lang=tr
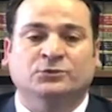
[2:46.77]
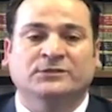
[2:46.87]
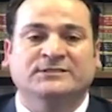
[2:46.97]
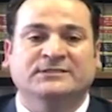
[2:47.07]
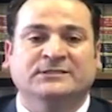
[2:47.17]

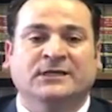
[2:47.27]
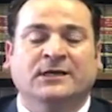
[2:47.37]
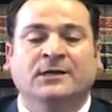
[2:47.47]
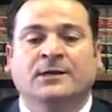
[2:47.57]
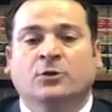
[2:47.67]

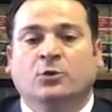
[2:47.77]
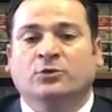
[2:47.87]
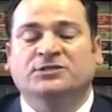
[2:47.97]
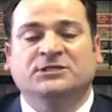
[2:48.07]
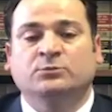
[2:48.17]
Dolayısıyla
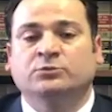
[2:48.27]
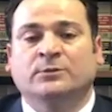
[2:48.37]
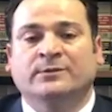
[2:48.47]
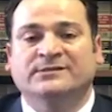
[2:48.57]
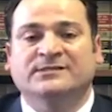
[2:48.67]
o kişiyi
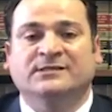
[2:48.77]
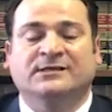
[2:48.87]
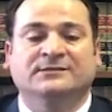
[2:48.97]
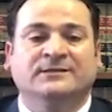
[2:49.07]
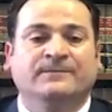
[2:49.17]

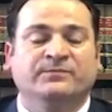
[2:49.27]
bulamazsalar da